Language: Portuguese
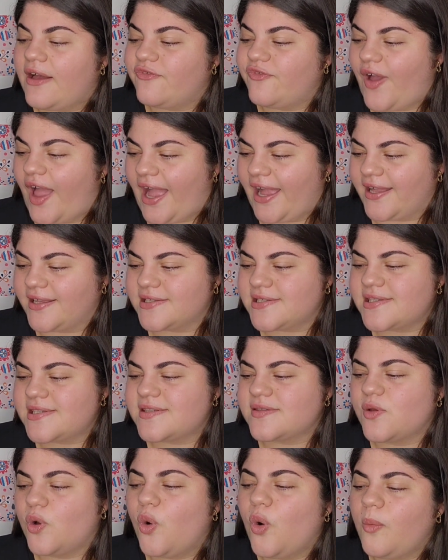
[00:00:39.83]

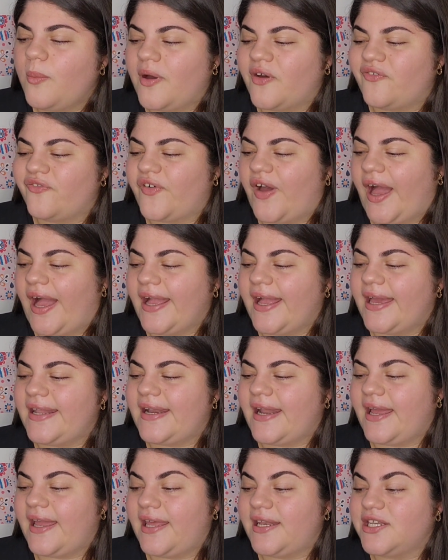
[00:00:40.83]
Vagas: uma vaga
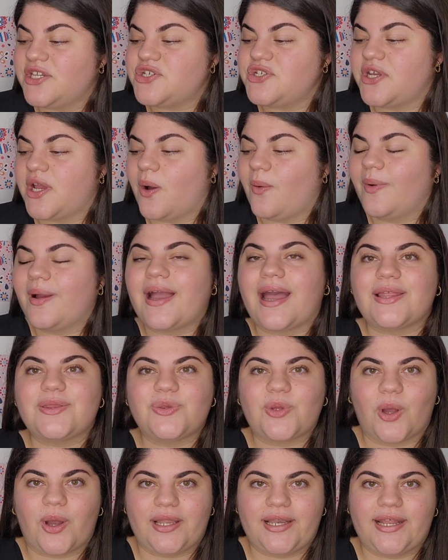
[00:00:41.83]
na religião
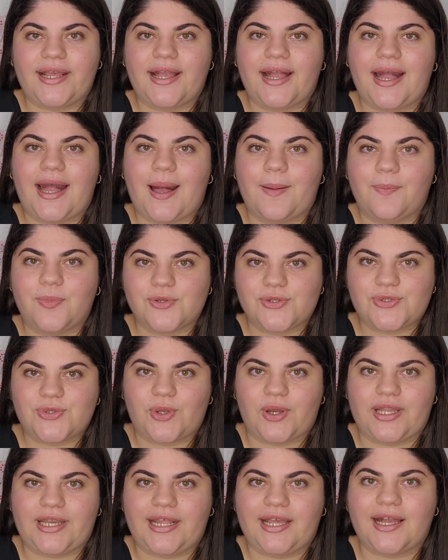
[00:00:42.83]
católica
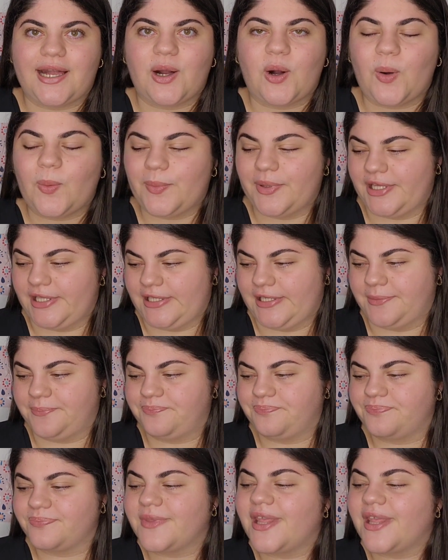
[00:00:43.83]
apostólica romana.